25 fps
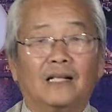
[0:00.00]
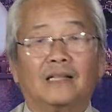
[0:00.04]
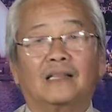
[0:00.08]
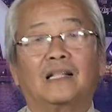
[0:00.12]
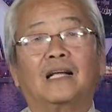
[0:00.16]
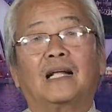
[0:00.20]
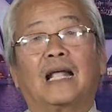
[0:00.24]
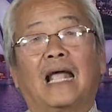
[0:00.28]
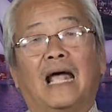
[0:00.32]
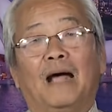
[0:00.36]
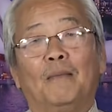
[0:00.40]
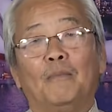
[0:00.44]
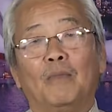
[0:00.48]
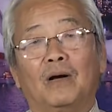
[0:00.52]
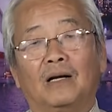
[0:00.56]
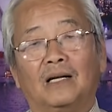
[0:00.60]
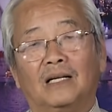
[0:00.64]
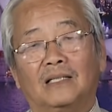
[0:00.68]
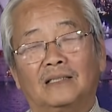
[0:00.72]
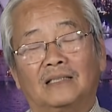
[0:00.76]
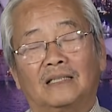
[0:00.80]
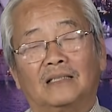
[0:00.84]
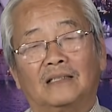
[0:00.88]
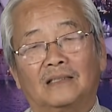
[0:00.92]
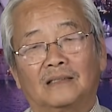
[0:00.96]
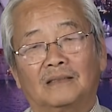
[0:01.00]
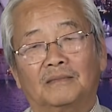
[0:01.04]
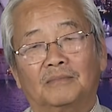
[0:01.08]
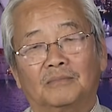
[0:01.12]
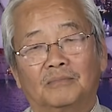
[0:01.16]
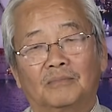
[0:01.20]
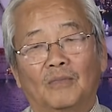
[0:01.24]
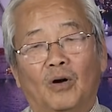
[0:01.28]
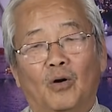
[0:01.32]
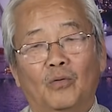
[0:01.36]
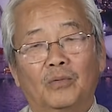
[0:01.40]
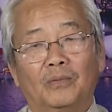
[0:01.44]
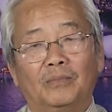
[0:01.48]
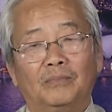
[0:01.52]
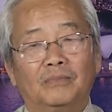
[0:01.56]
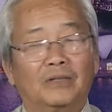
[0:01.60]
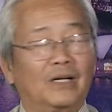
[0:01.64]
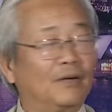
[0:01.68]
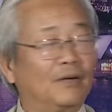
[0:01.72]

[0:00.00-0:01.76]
thì tất cả ờ, trong tương